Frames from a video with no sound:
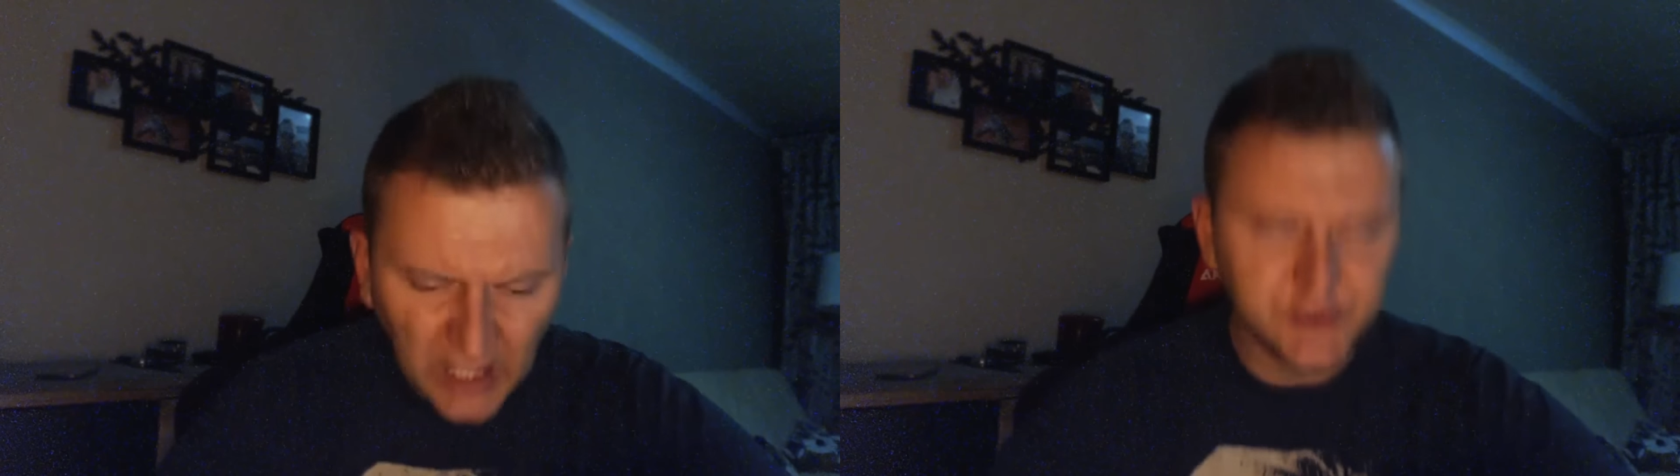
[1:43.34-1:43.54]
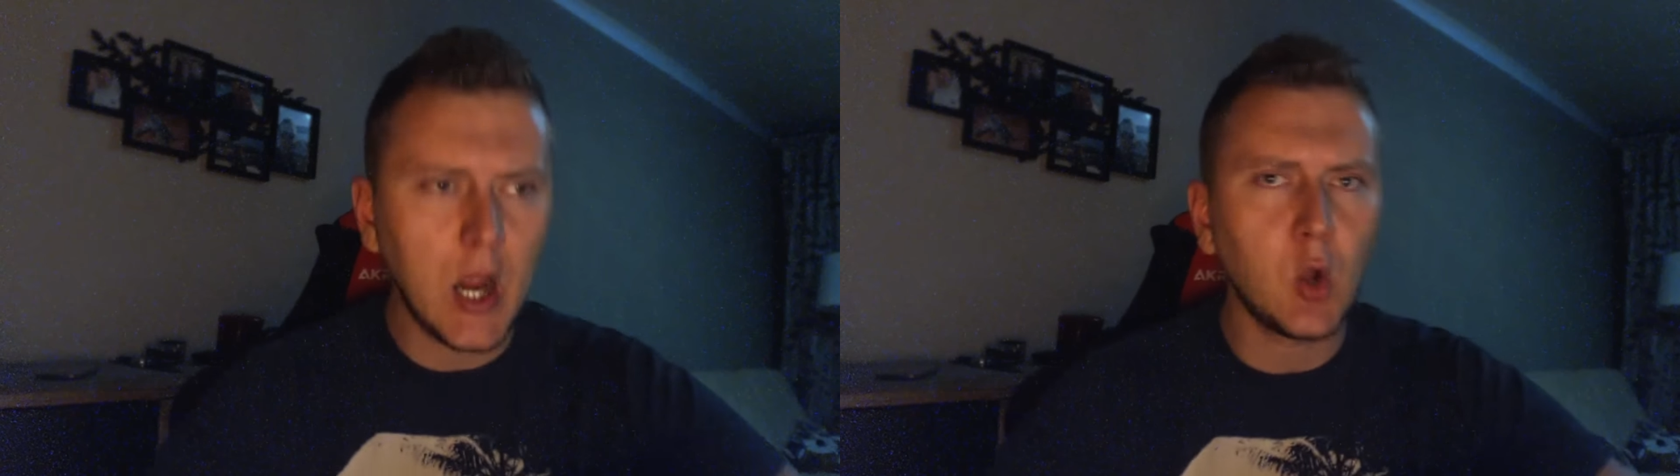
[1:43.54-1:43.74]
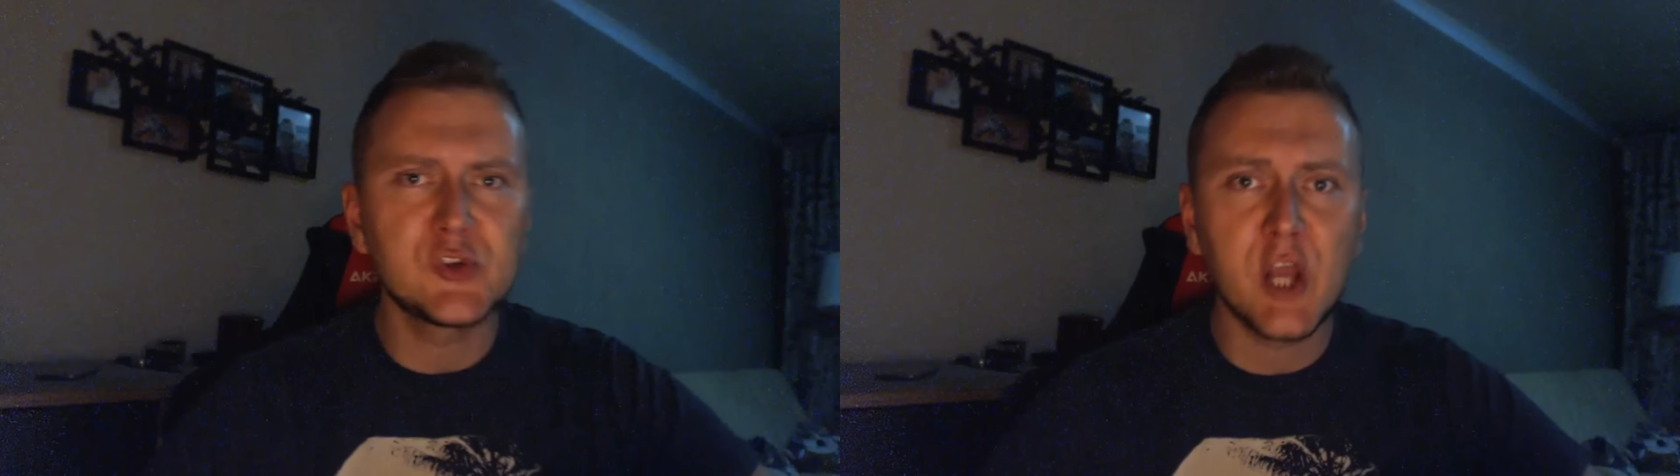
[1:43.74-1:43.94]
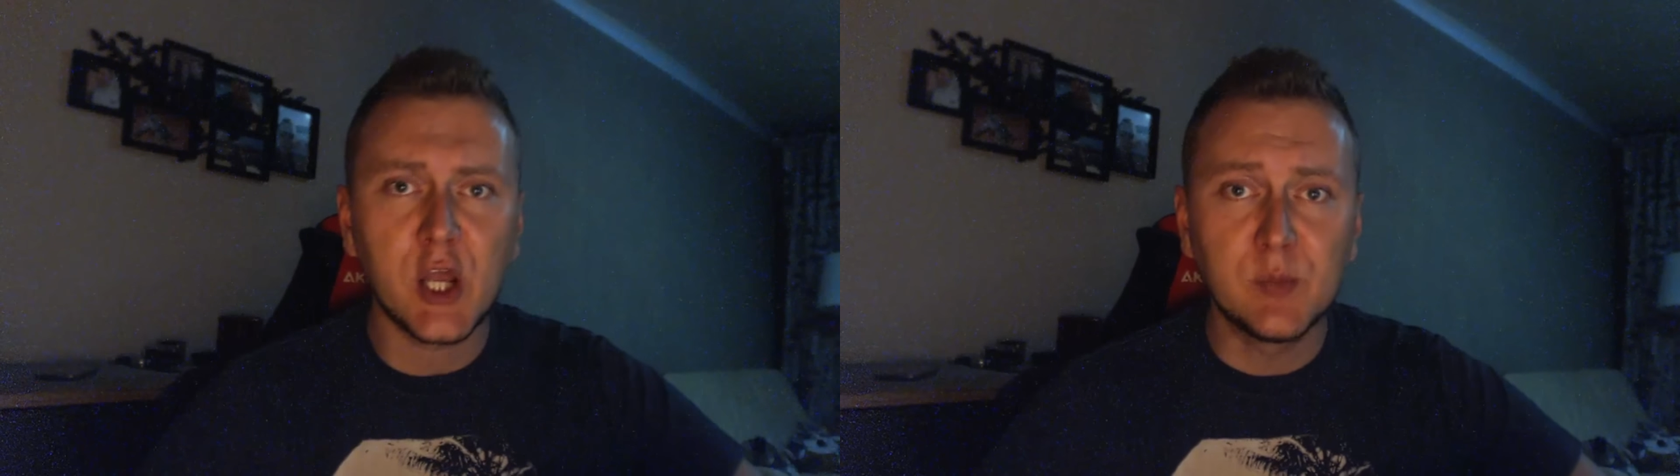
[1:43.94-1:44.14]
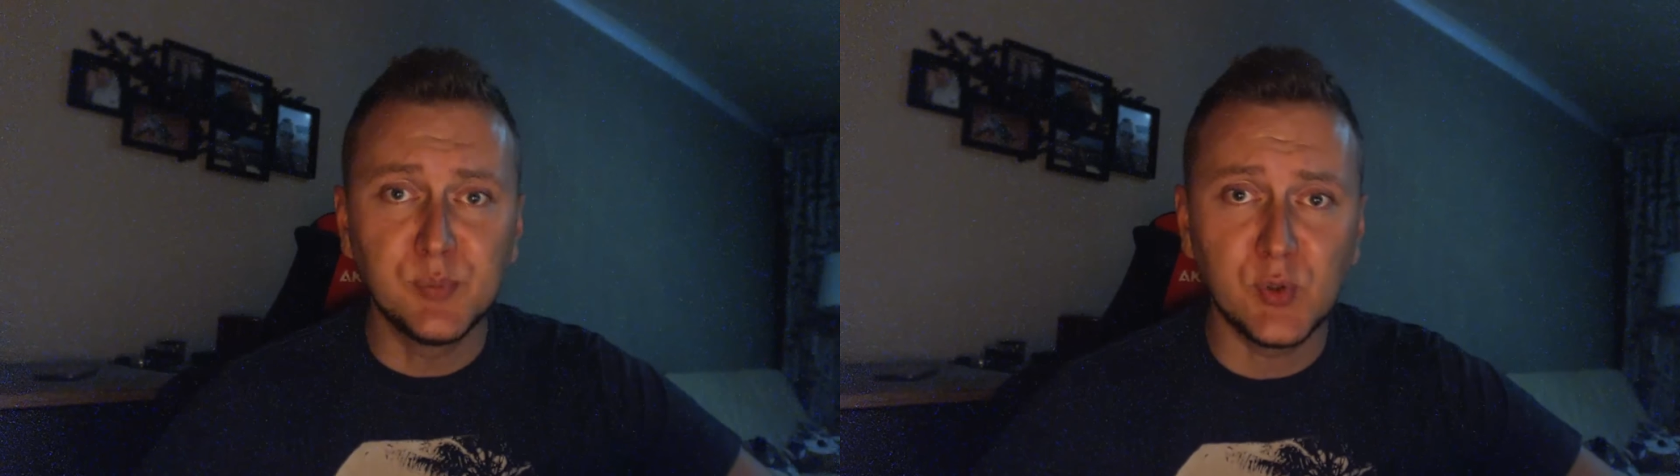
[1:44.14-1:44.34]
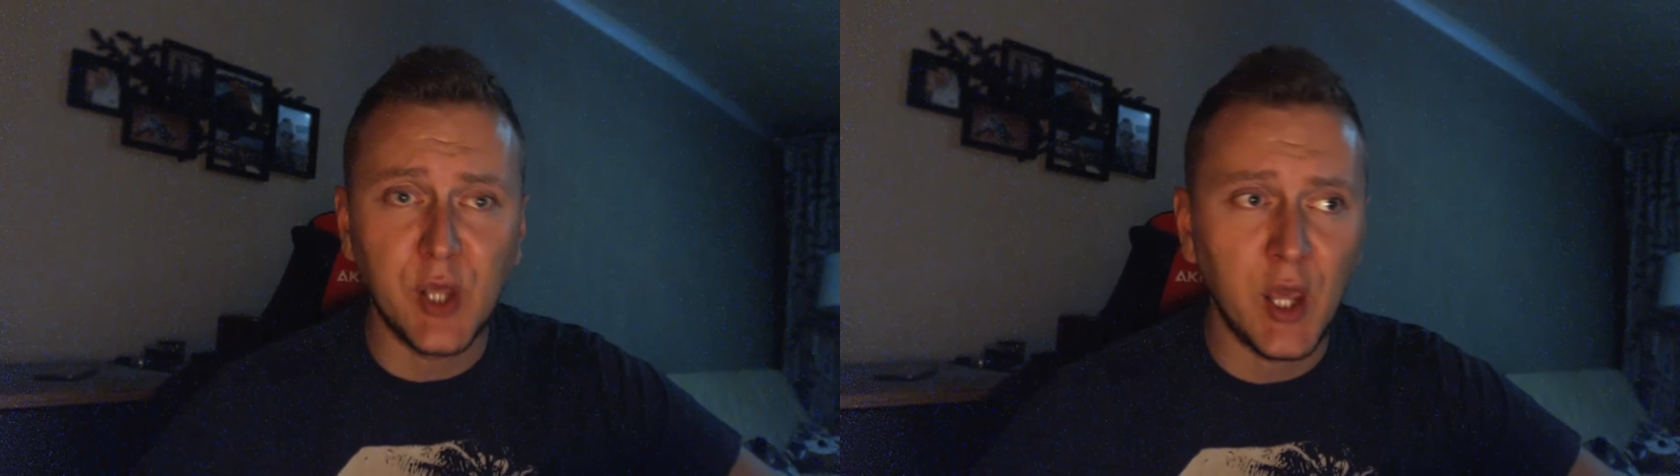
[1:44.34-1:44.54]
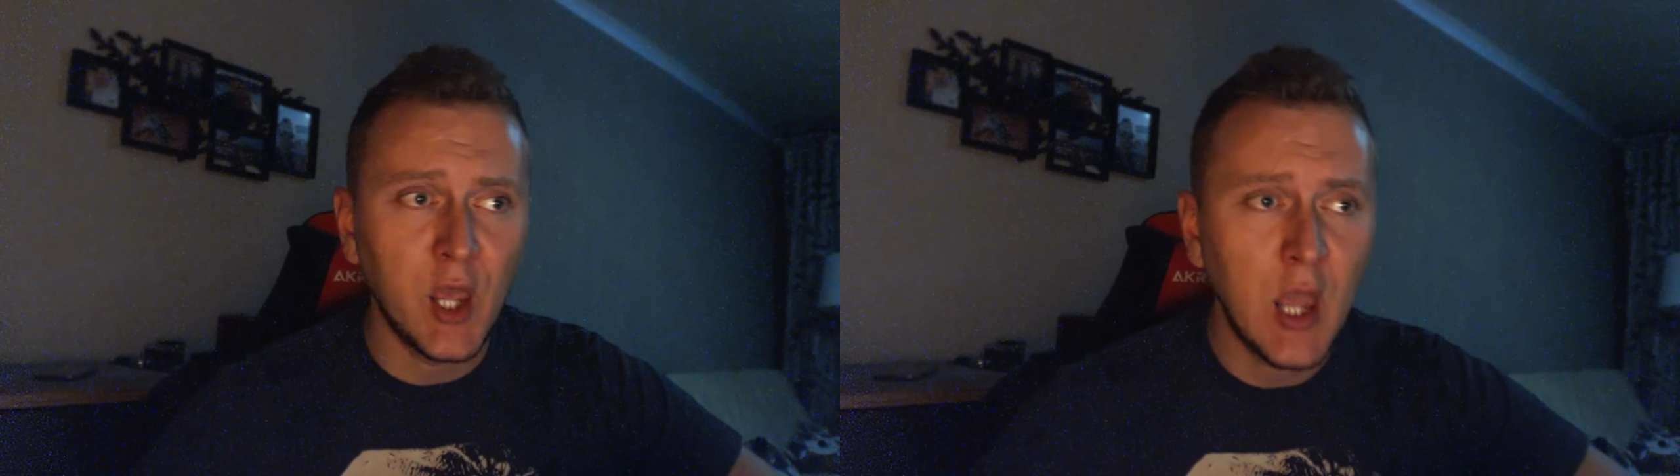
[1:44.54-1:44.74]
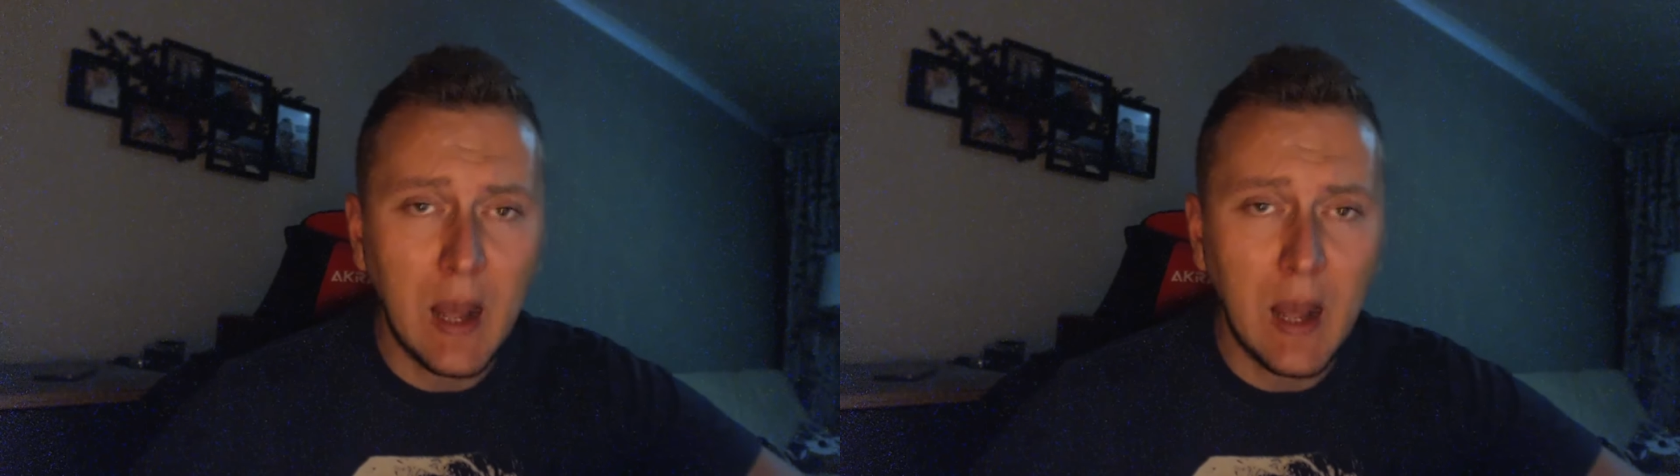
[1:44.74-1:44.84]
Ja się jakoś nie krępuję,